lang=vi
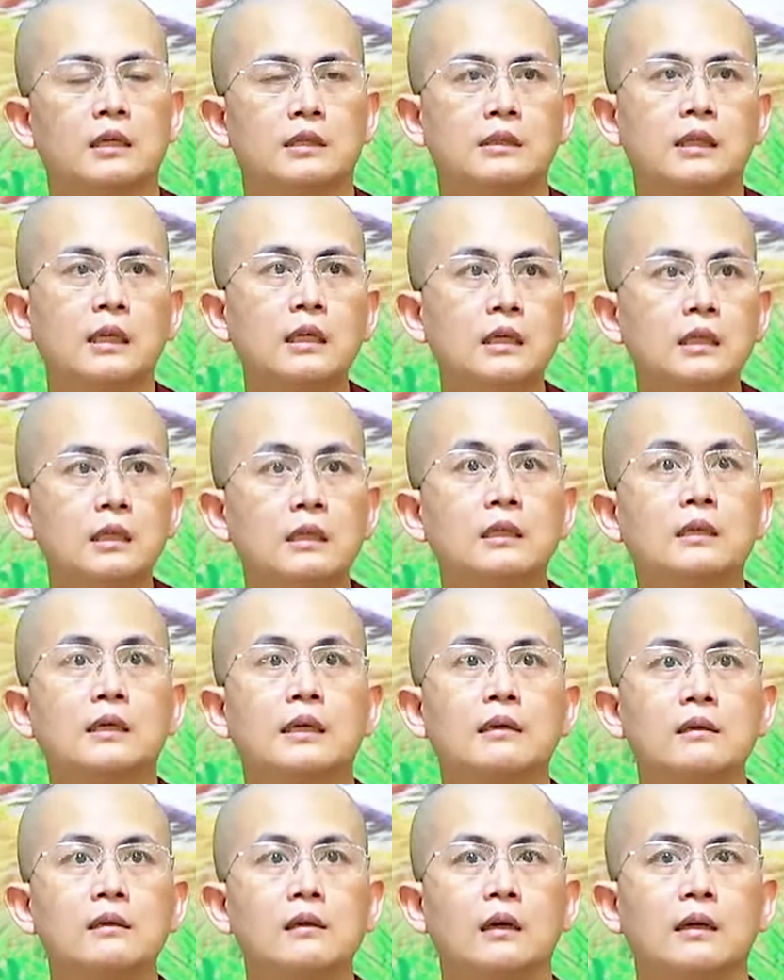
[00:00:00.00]
thì
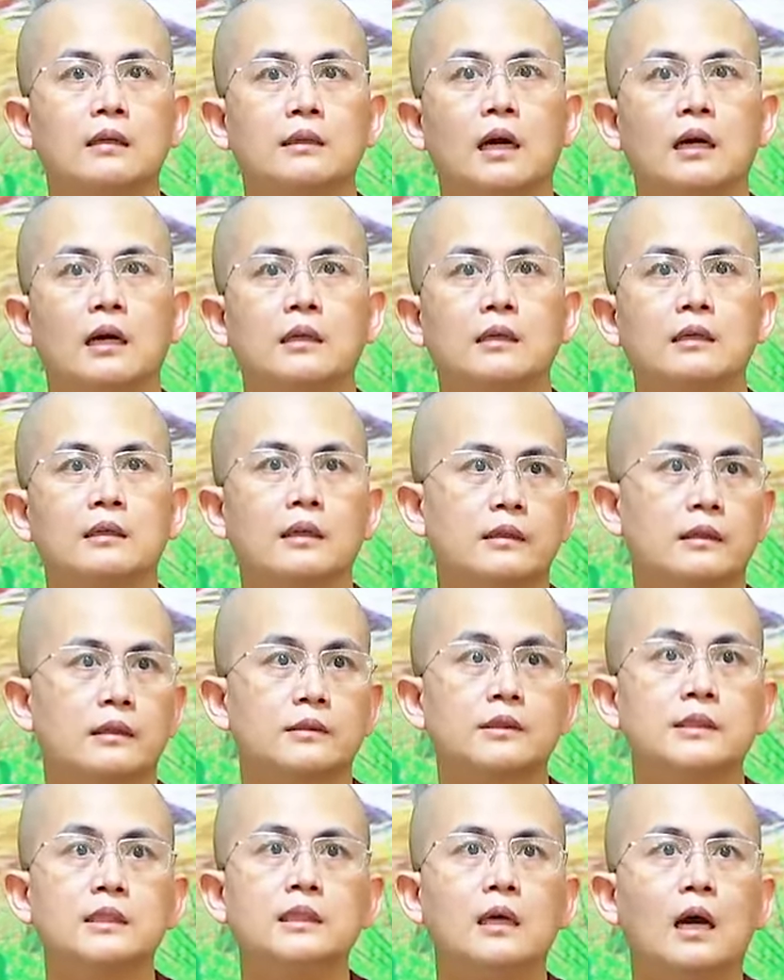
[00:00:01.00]
cái người đấy rất là
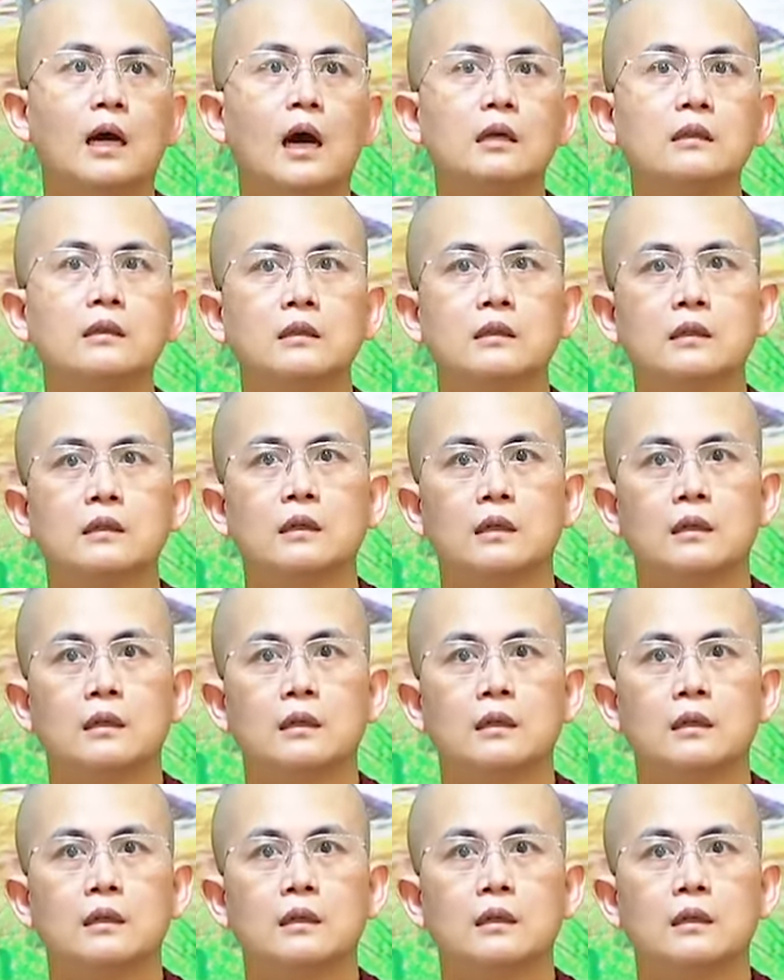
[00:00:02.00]
tri ân